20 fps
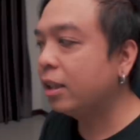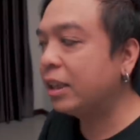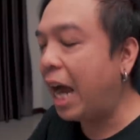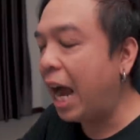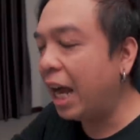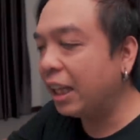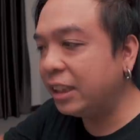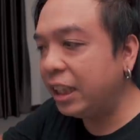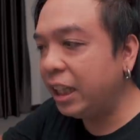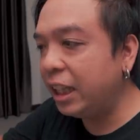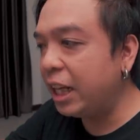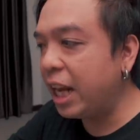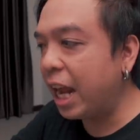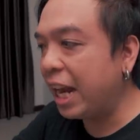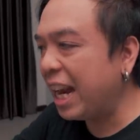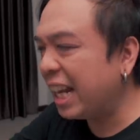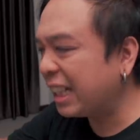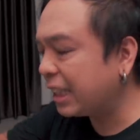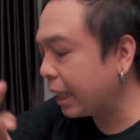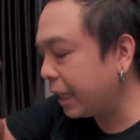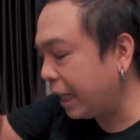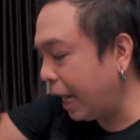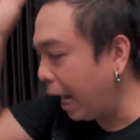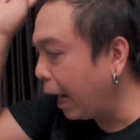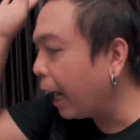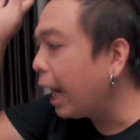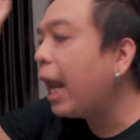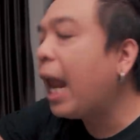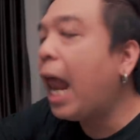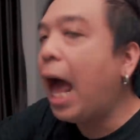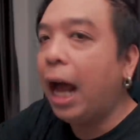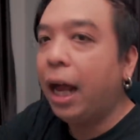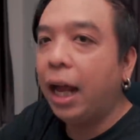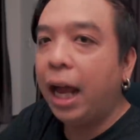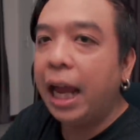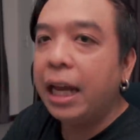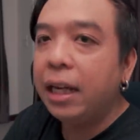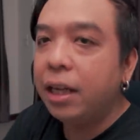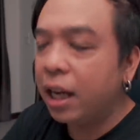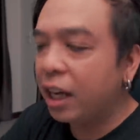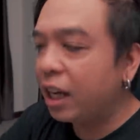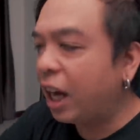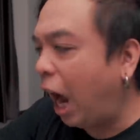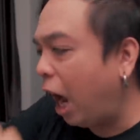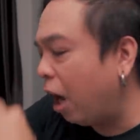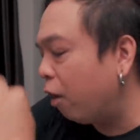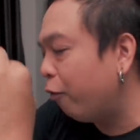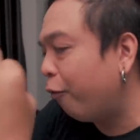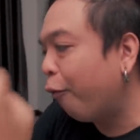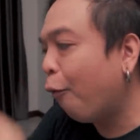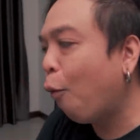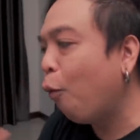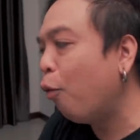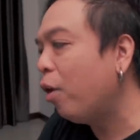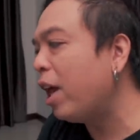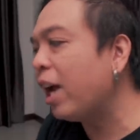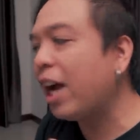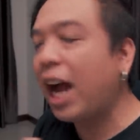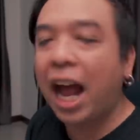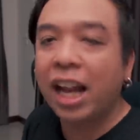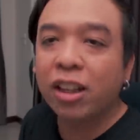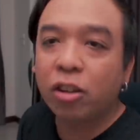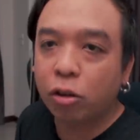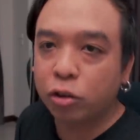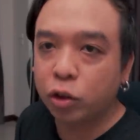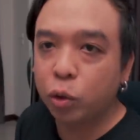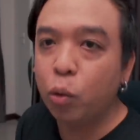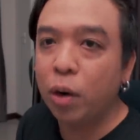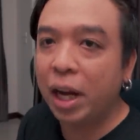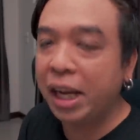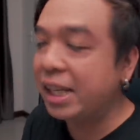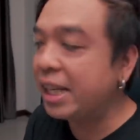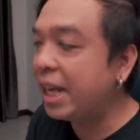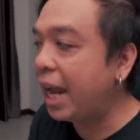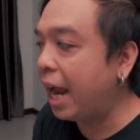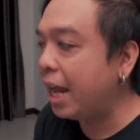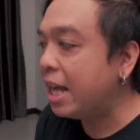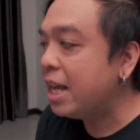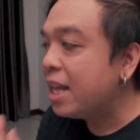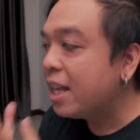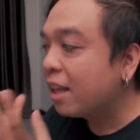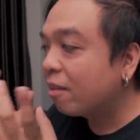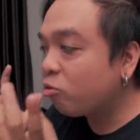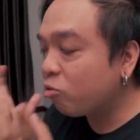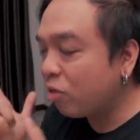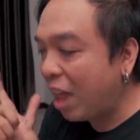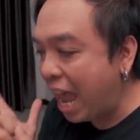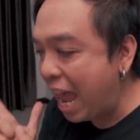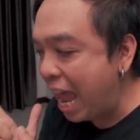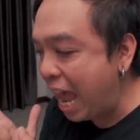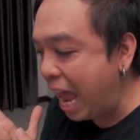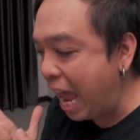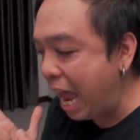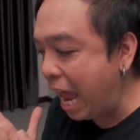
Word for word: ชางชิเนี่ยน่าจะเก่งแล้วละ่ะไอเรื่องกังฟูเรื่องการต่อสู้อะไรอย่างเงี้ยแต่